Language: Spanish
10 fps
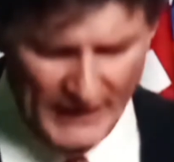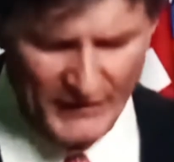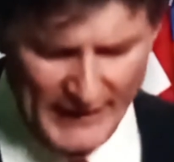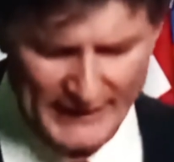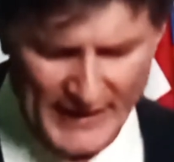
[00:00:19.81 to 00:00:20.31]
de
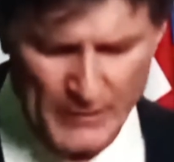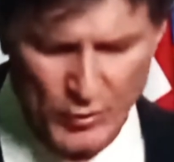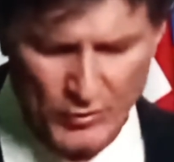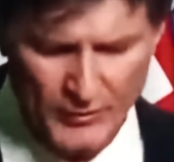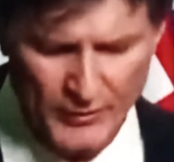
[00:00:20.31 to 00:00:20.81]
haberse
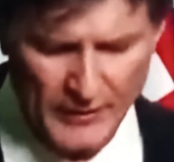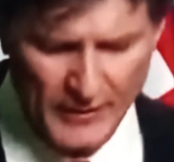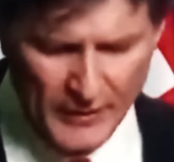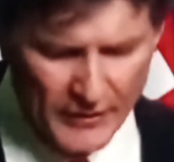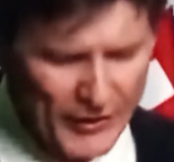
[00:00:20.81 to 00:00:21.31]

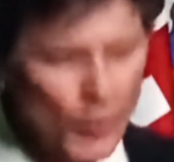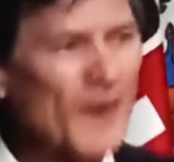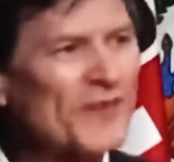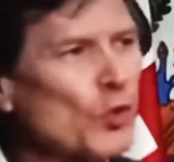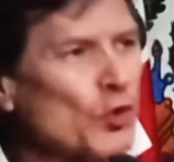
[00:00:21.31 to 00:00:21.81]
apropiado durante
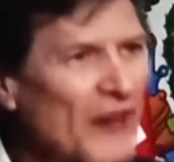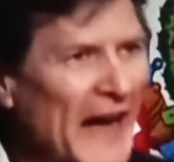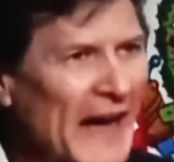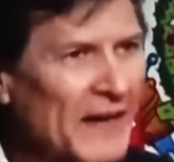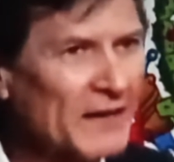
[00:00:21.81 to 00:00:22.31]
casi un
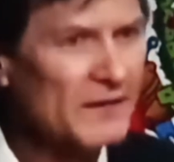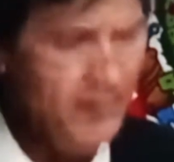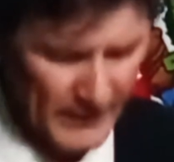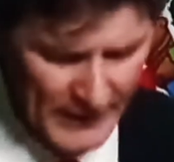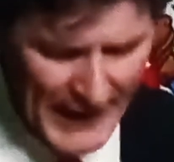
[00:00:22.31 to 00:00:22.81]
siglo de
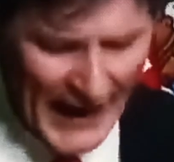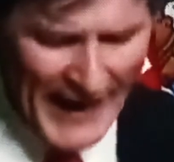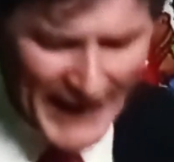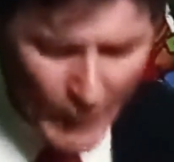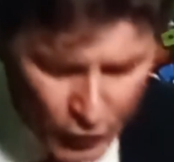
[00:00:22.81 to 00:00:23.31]
los colores
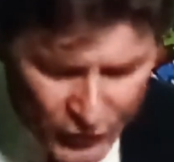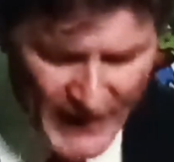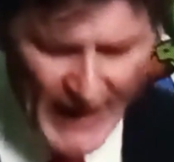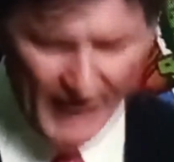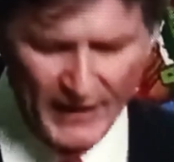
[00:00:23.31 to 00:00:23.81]
patrios.